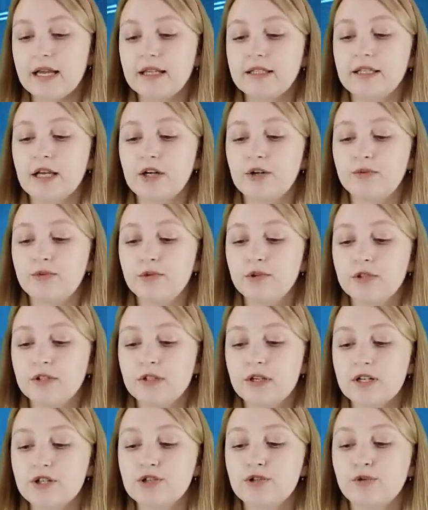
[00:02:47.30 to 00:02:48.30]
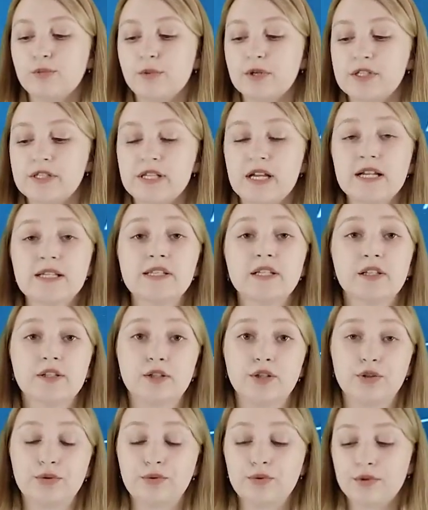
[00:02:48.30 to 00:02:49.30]
так вот, наш любознательный
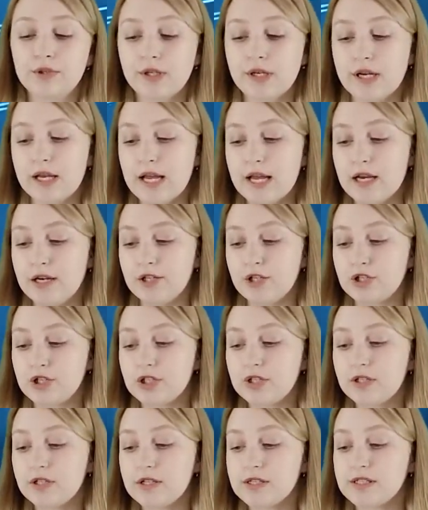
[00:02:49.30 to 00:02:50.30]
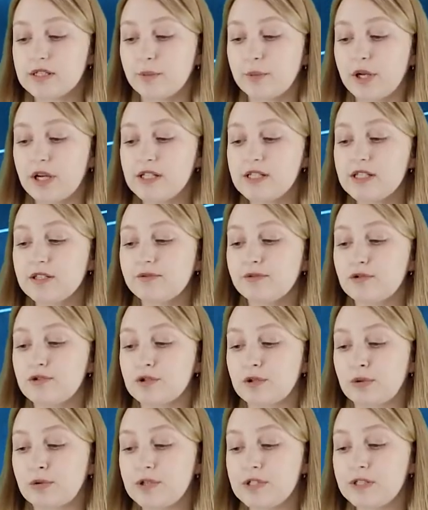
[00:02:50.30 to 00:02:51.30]
Толя решил разобраться в
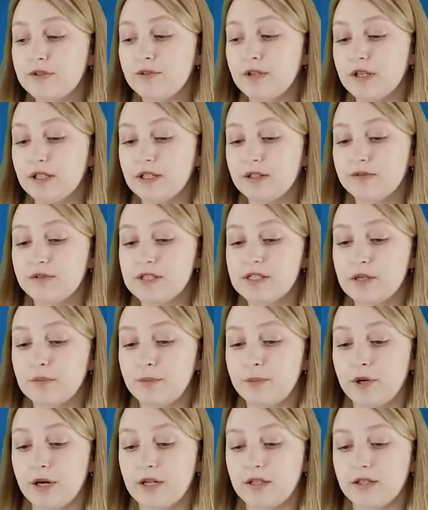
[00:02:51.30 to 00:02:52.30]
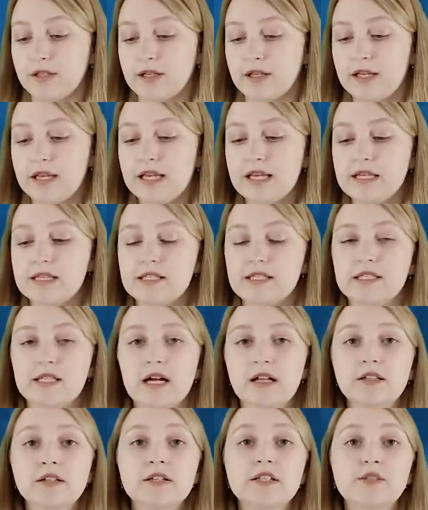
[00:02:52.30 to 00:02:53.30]
устройстве этого запала
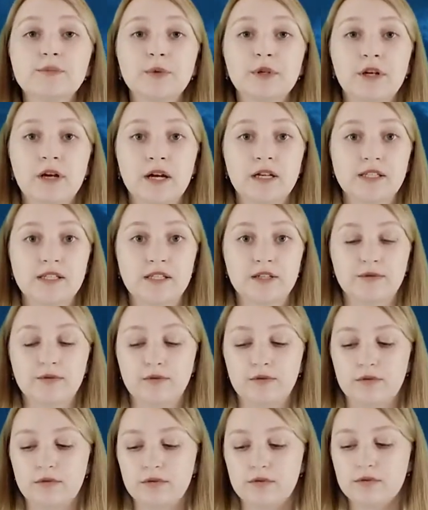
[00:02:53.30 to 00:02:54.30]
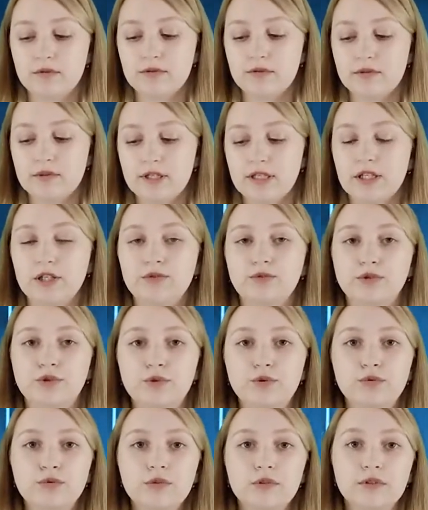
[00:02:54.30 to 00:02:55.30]
стал разбирать его. И
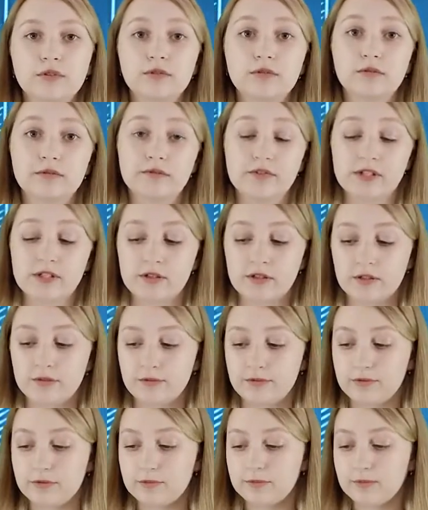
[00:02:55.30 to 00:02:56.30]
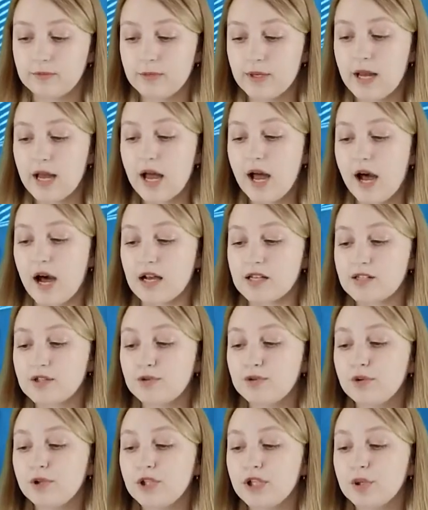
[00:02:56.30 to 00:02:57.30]
вдруг взрыв.
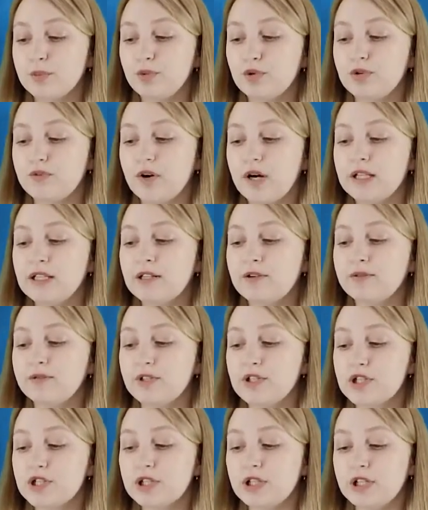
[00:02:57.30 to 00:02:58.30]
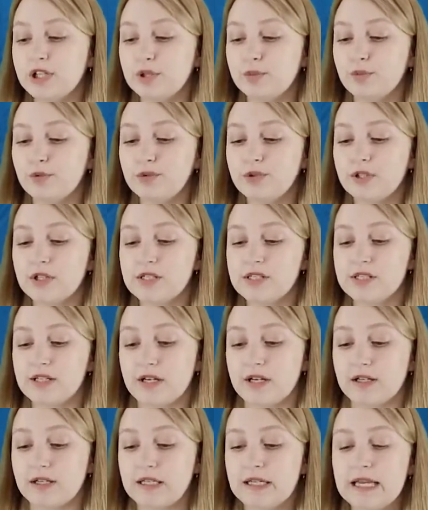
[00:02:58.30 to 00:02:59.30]
Осколки буквально выжгли ему
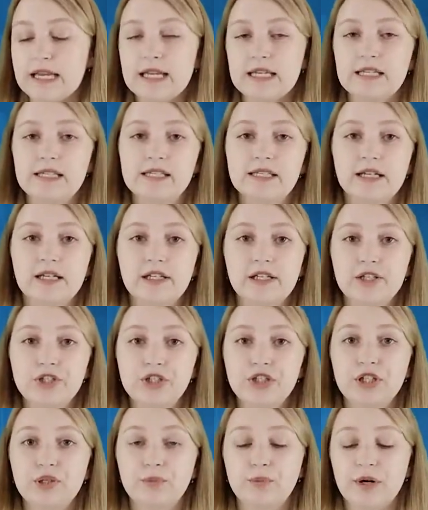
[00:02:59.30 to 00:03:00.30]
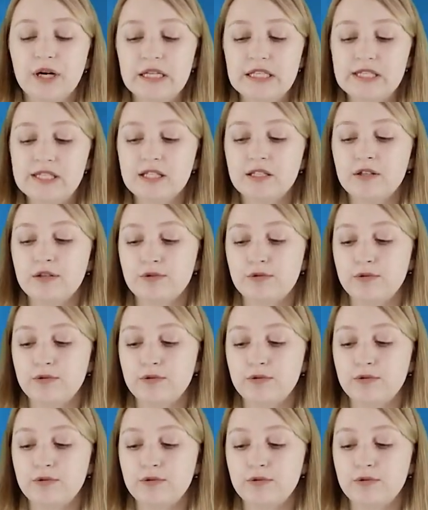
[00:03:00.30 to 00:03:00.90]
глаза, искалечили пальцы на